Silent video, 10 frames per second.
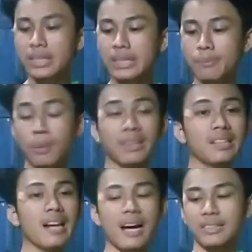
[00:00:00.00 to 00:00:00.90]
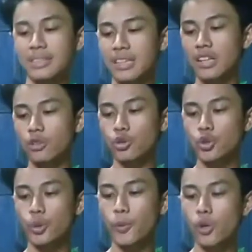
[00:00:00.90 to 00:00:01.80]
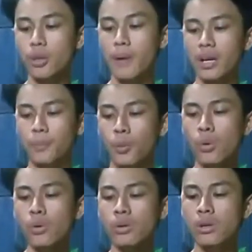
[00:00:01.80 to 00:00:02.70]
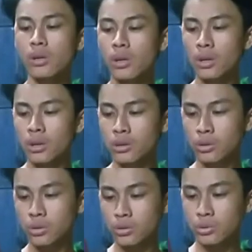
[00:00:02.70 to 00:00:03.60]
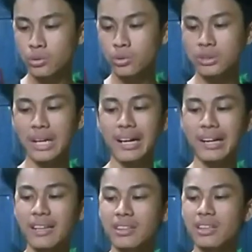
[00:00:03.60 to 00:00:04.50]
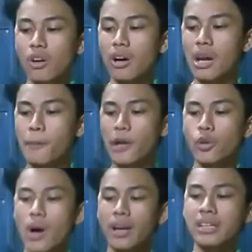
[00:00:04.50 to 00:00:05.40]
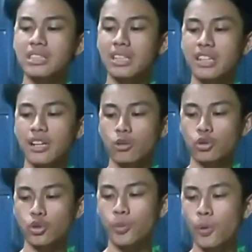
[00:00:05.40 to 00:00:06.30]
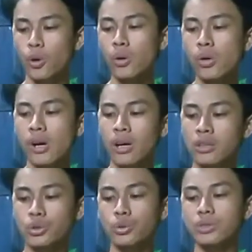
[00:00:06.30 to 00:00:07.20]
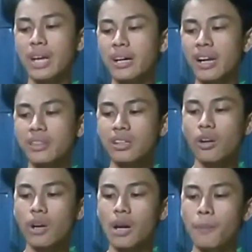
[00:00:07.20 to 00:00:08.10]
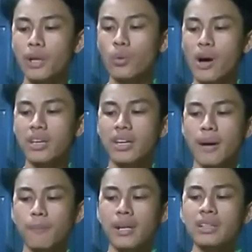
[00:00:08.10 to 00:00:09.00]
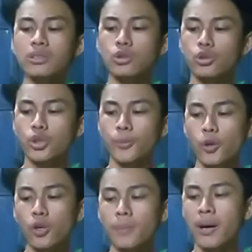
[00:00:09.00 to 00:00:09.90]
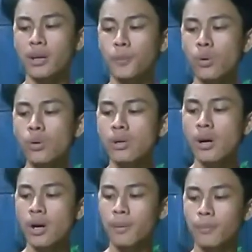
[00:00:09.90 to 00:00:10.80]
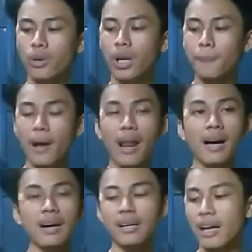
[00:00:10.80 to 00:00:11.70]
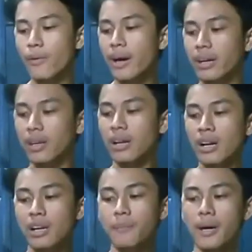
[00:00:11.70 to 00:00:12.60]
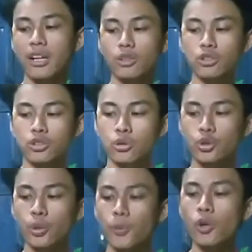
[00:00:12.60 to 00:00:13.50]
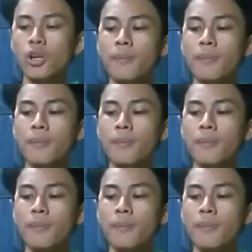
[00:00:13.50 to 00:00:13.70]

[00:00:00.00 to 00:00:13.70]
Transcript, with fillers: betina 175.000, cuca kanting lokal Banyuwangi 170, cuca kanting lokal Banyuwangi gambling 75.000 Murai Palangga Klewer 575,